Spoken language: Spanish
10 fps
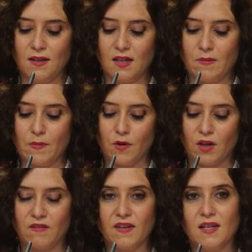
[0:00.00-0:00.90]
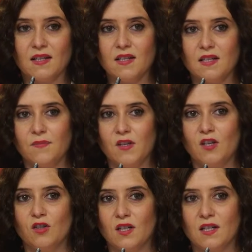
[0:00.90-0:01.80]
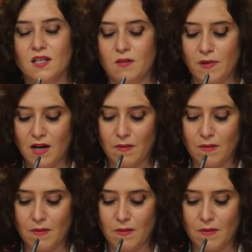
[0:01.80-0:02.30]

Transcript: de mamografías y otras para